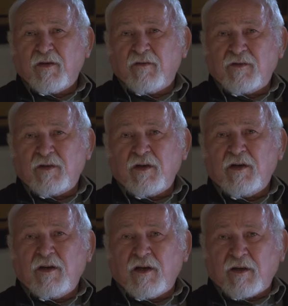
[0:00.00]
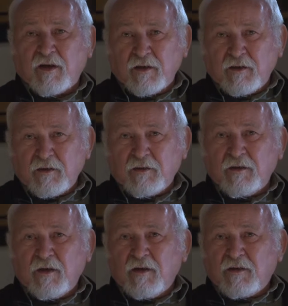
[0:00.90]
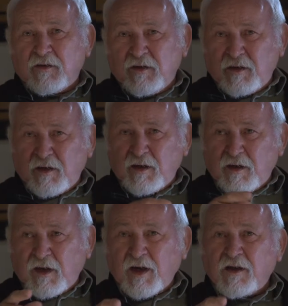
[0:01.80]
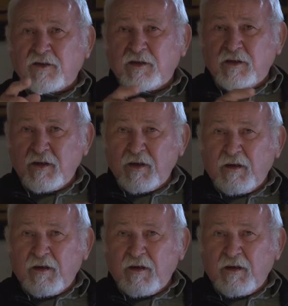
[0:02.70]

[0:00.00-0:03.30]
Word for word: wzięli na kredyt, czyli na raty,